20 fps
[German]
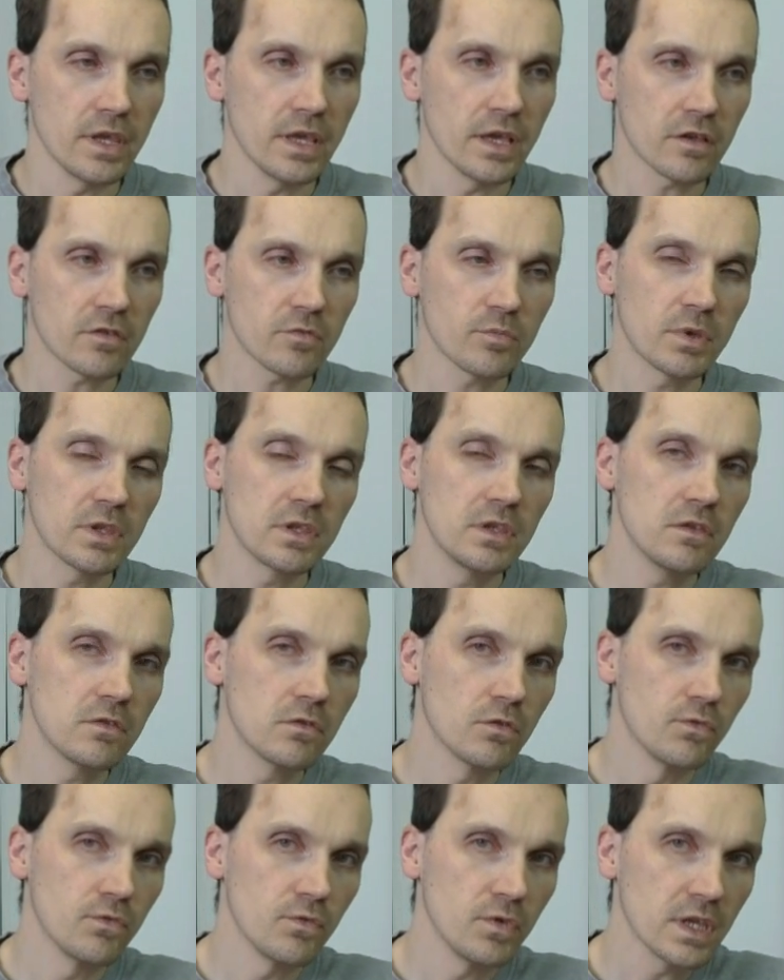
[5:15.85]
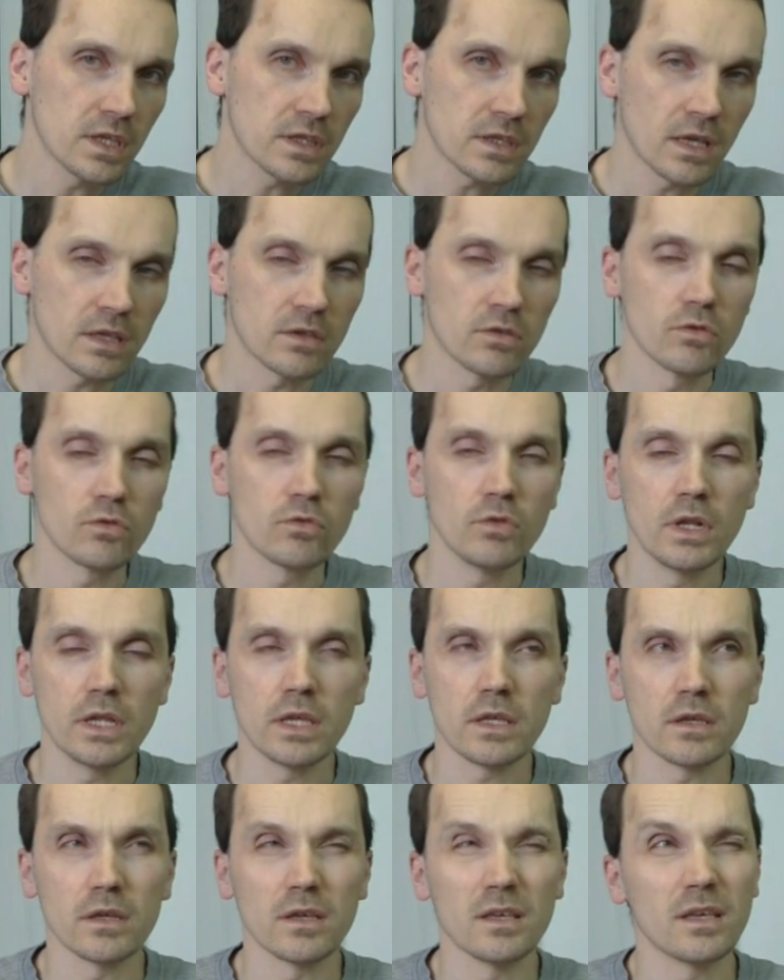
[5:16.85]
Die Erstpartie zu viert hat
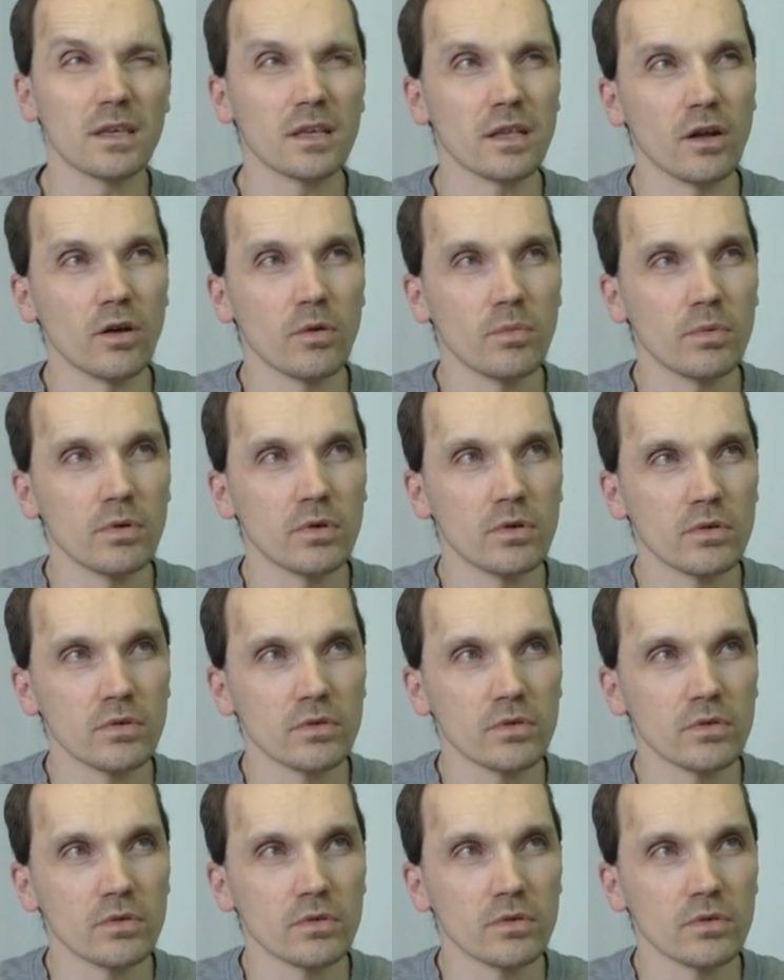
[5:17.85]
natürlich, äh, ich glaube,